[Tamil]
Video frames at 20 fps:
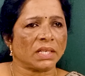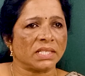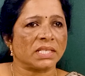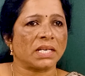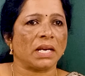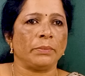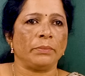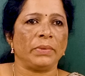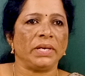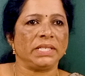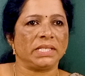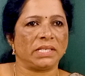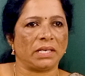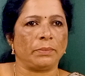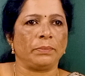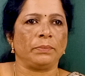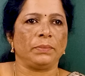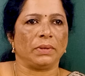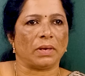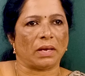ஸ்டெப் பை
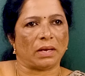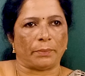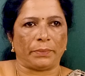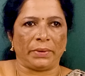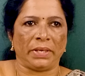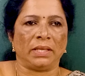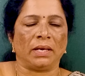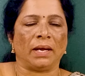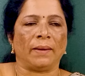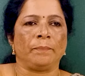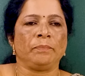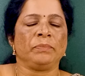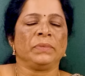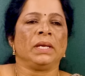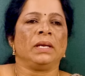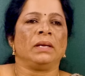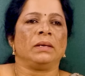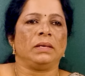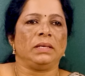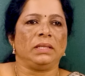ஸ்டெப் அப்படி தான்
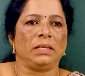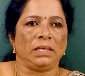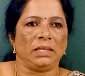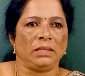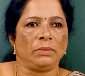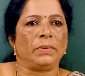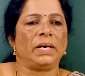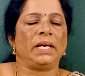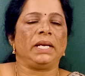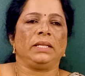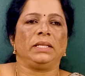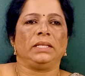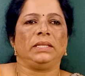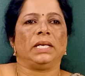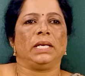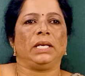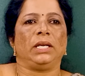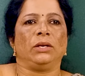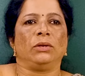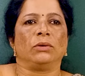இது இது மாதிரி இது
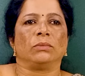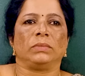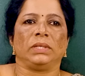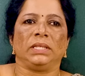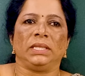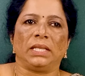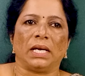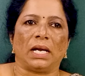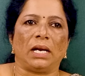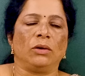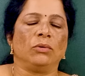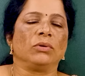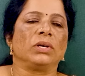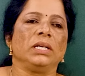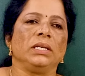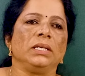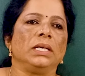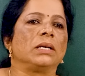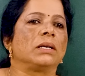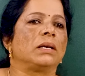தைக்கணும் இந்த அளவுக்கு
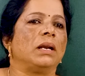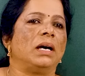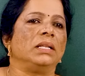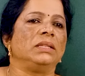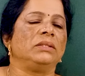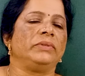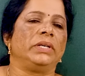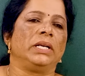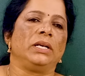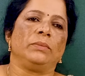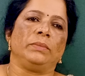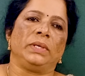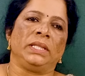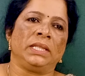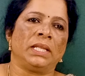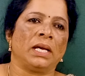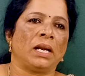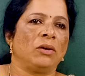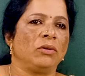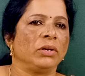இங்கே கிளாத் விடணும்
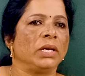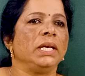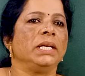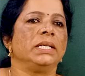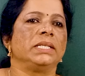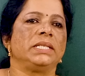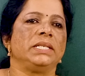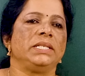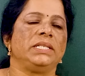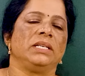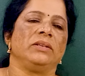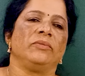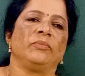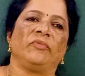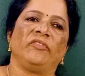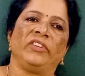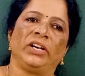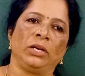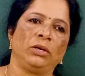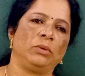இந்த அளவுக்கு இங்கே ஸ்டிச்சிங்
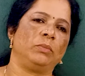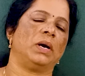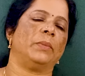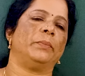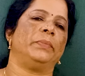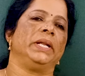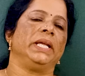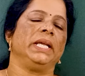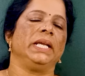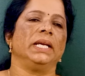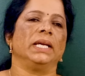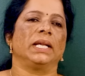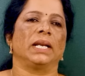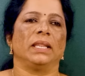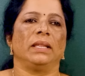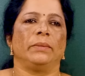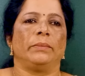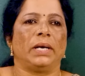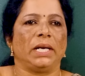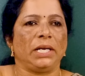விடணும்
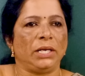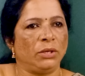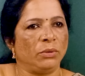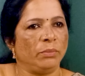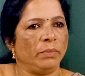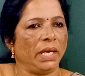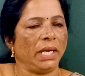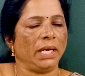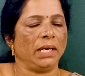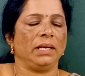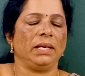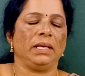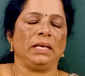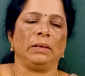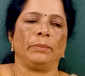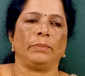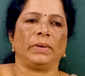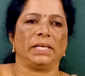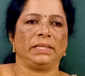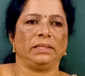அப்படிங்கிறத மட்டுமே
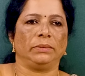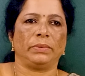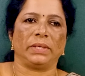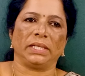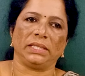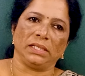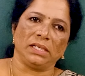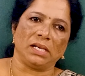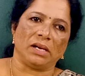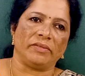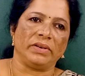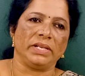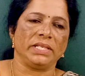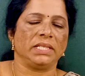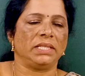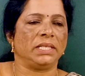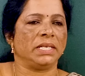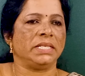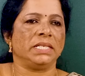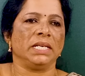நீங்கள் பார்த்து பார்த்து
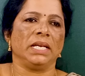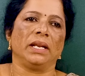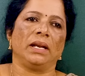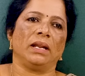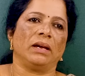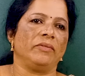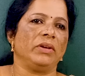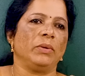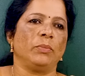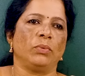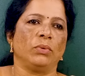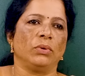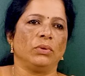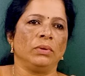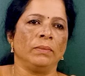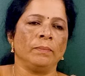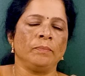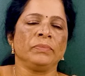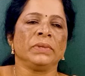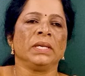கவனித்து தைச்சிங்கன்னாவே
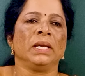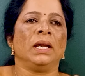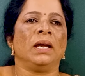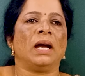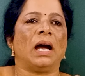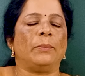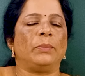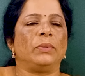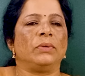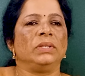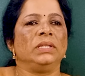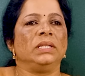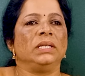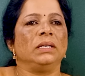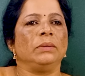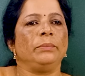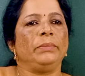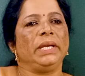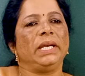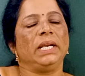போதும் அப்போ வந்து
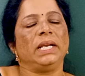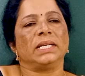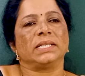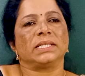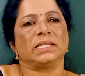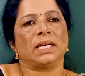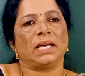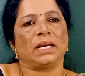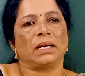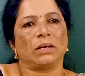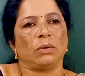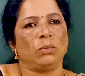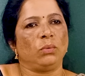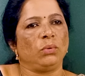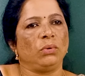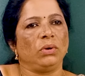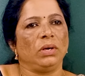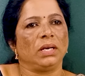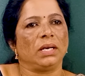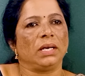பிகினர்ஸாக இருக்க
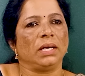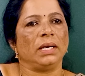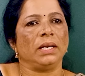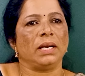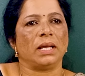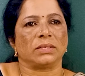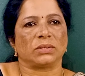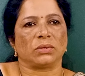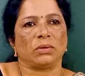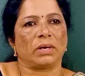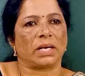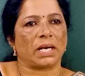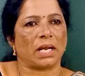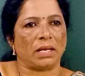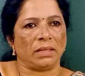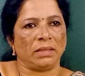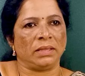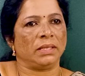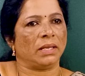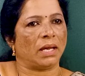உங்களுக்கு நான் சொல்கிற
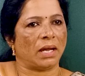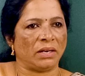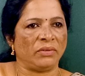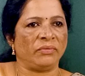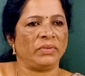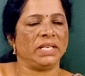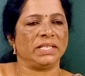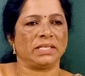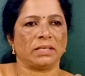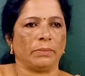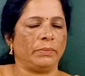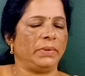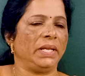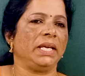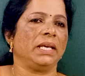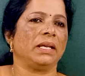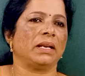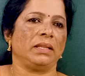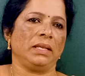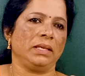அன் அட்வைஸ்
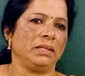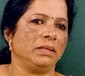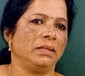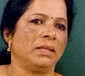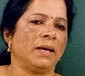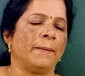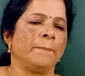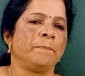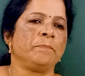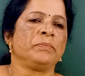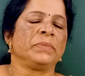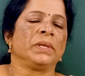அப்படிங்கிறது இதுதான்